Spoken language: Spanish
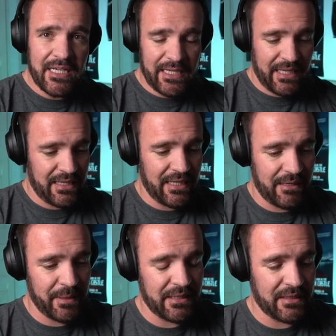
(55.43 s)
y que de
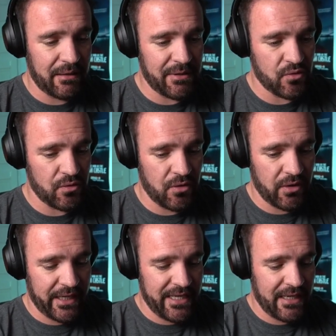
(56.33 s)
repente tal vez
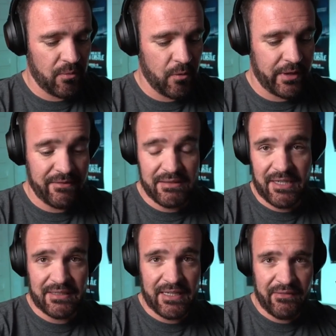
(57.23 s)
uno quería como que
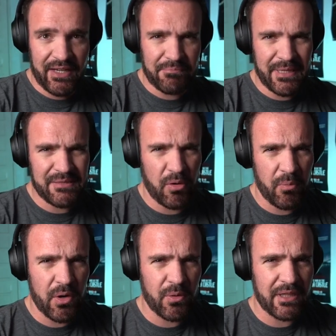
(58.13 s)
tratar de ver más por
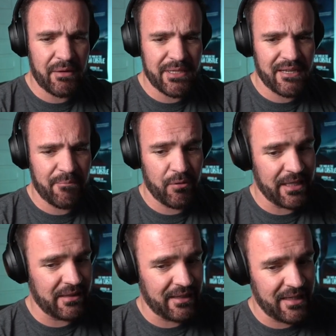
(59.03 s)
morbo tal vez que por
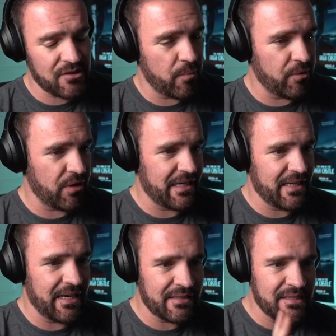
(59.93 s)
interés o por
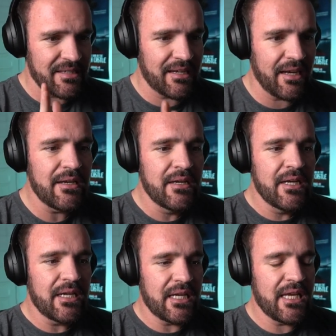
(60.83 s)
calidad artística.
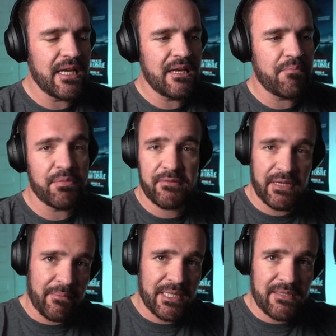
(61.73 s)
Y pues
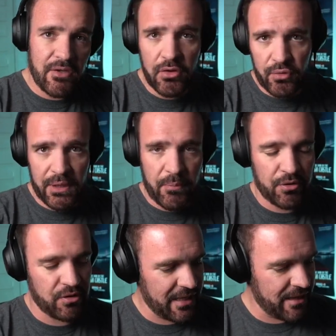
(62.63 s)
finalmente se dio, tuve la
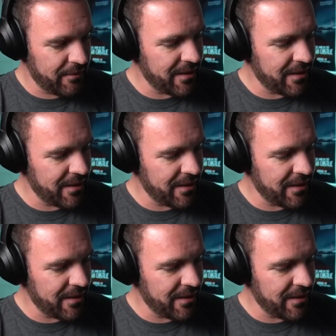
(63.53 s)
oportunidad de